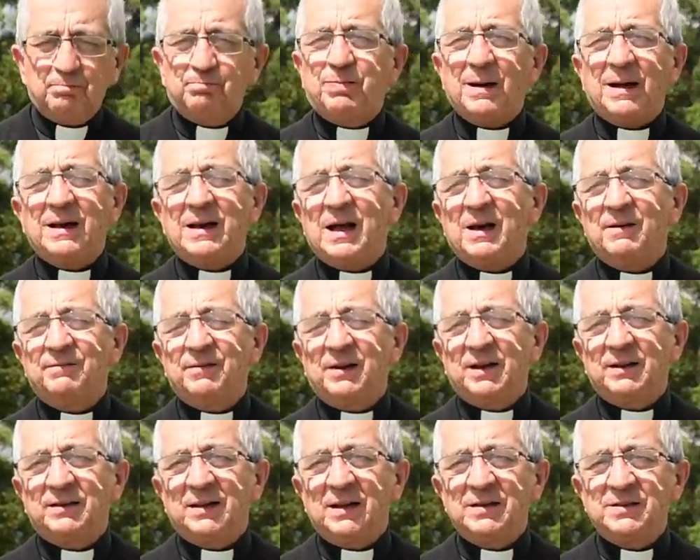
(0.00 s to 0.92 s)

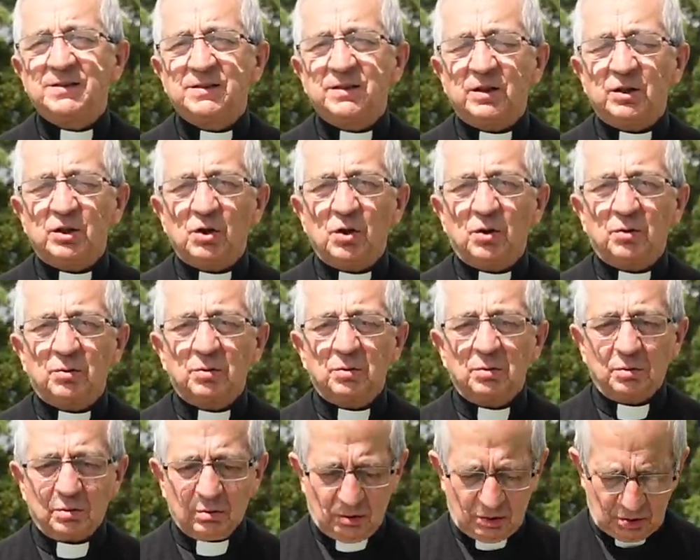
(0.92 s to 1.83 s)
Palabra del Señor.
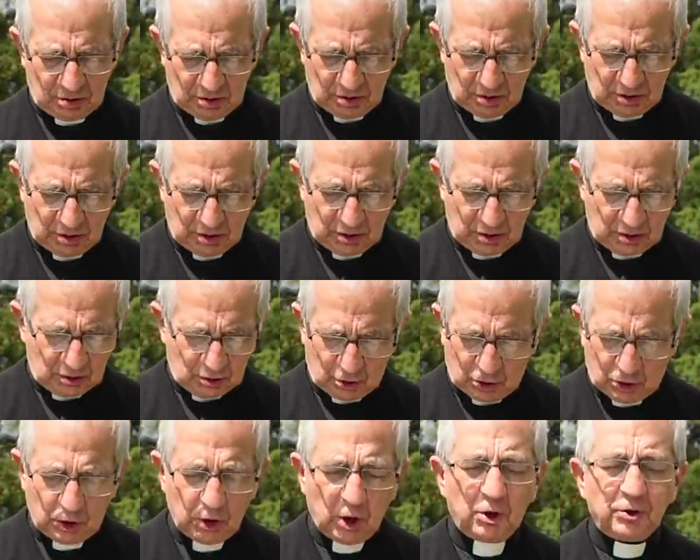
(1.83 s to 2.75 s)

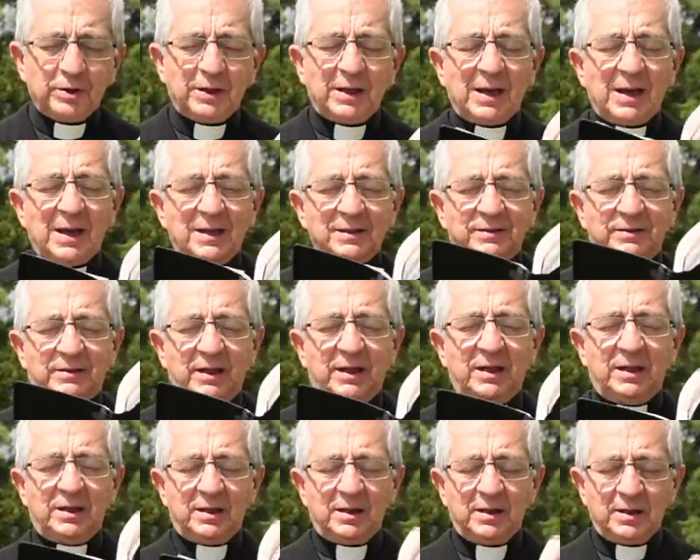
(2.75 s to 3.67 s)
Gloria a
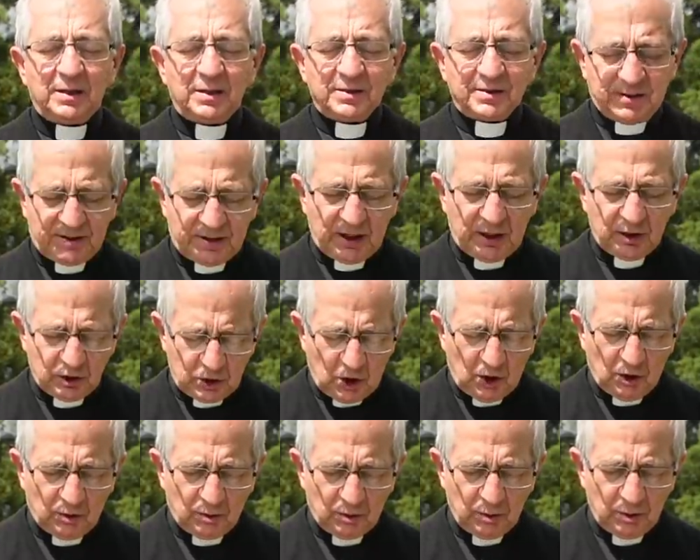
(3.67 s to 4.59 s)
ti,
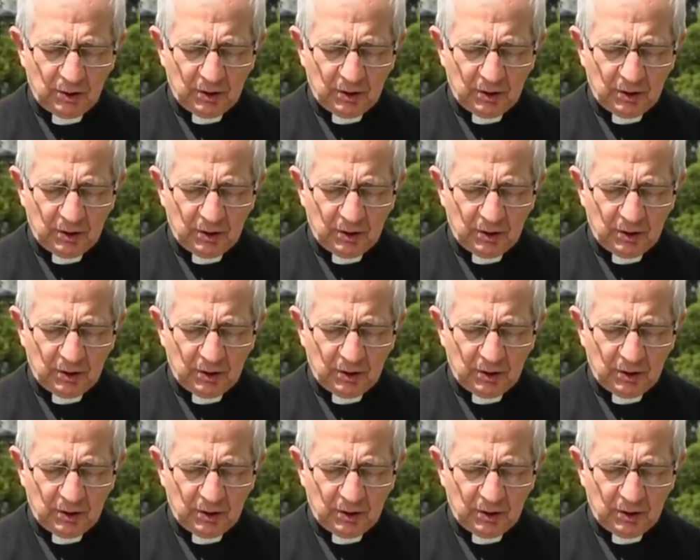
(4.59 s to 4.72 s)
Señor